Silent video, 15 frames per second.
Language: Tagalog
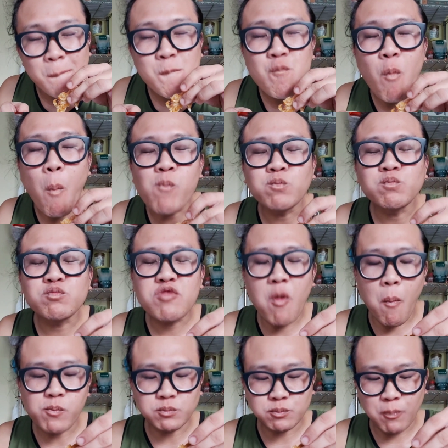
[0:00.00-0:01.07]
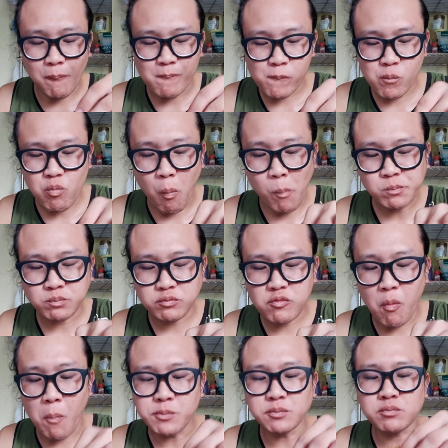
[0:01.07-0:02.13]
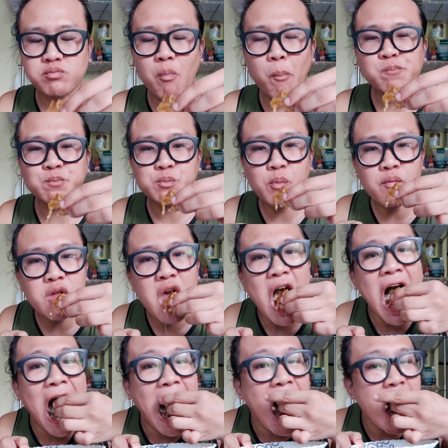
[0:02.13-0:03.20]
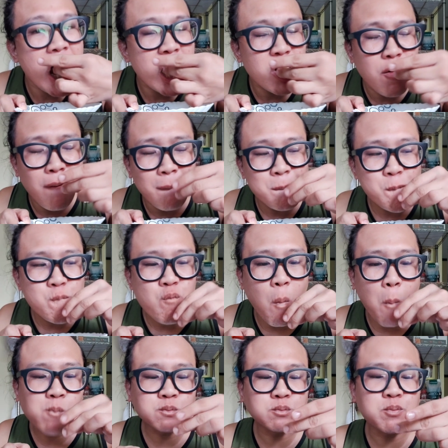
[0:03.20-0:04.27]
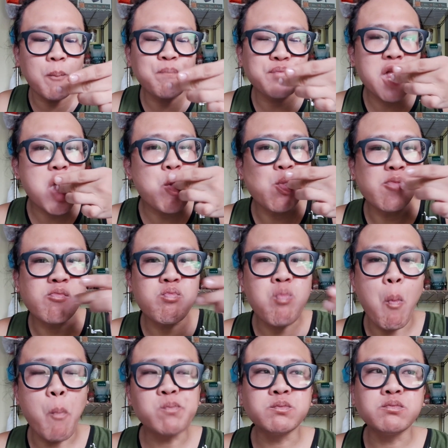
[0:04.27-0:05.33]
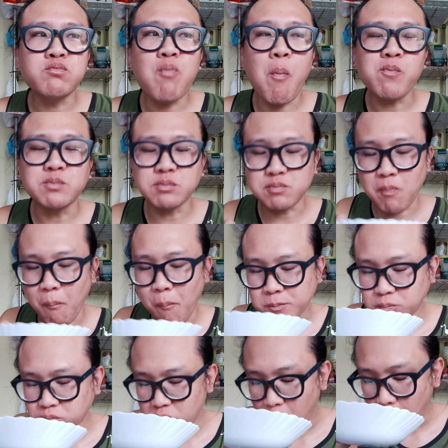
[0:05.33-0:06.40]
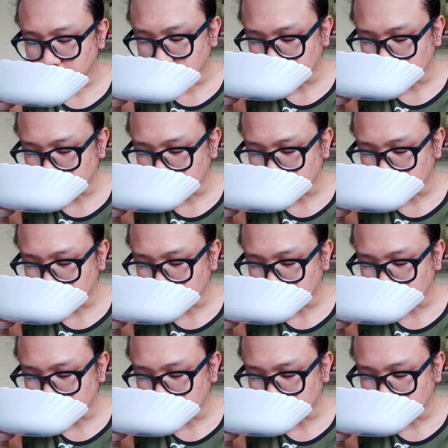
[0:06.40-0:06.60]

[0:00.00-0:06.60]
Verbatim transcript: At talaga naman pong in-enjoy ko yung aking tinikman dyan at dahil napakamalasa po niya. At syempre po, hihigop po tayo ng ating suka dyan.